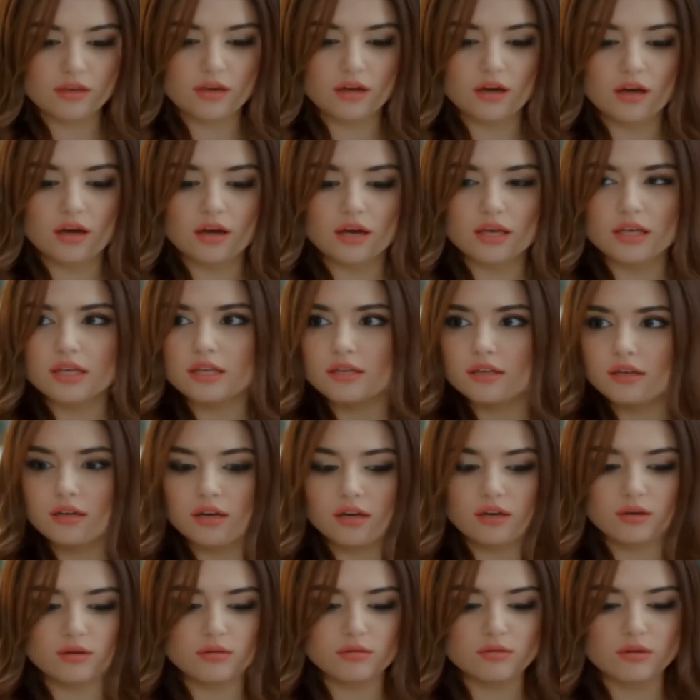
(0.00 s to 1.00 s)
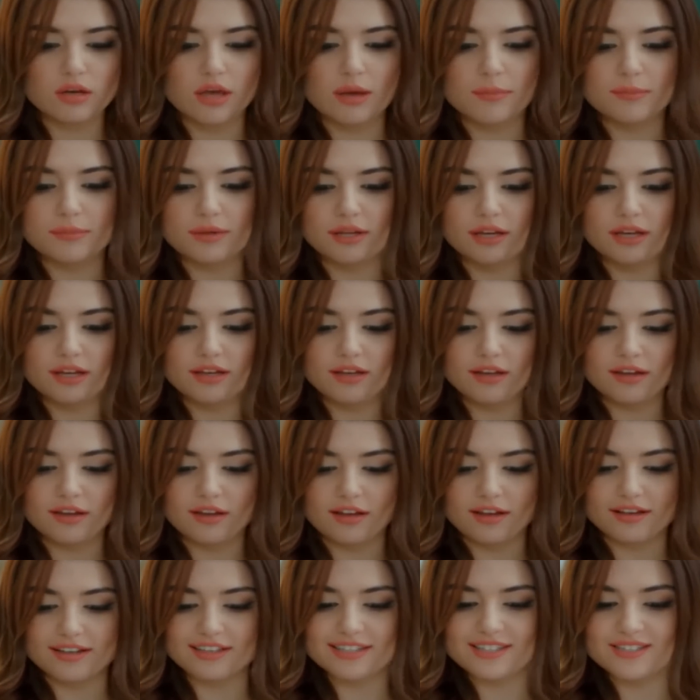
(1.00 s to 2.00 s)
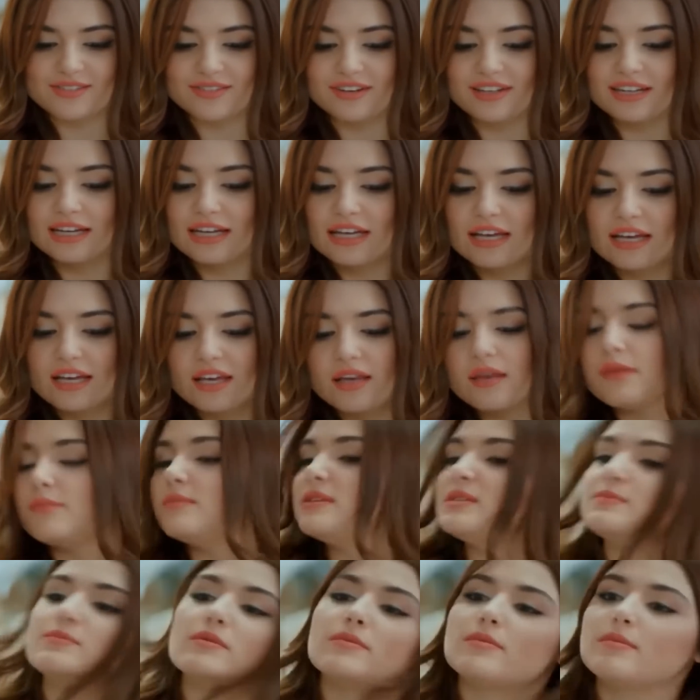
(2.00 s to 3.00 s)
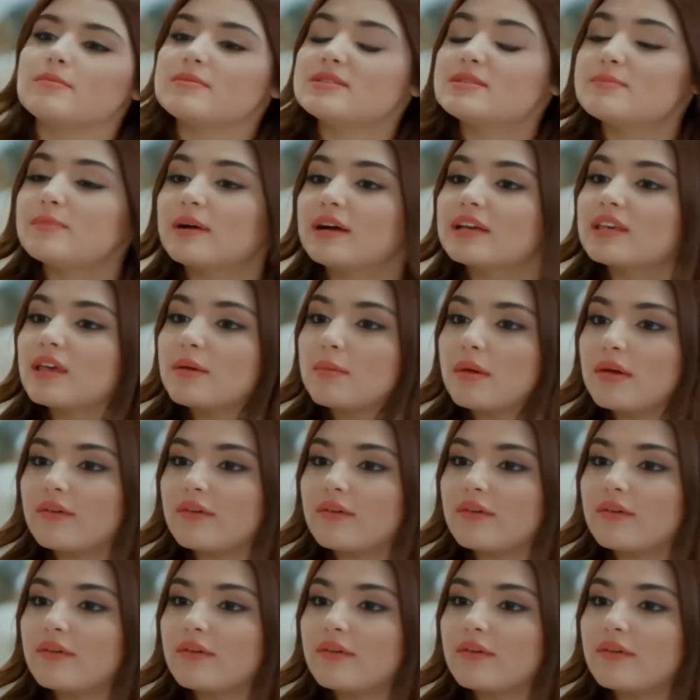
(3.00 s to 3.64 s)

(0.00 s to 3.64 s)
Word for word: اكيد لا ليش شو علاقة عمار بحكي؟ رح نرفع دعوة على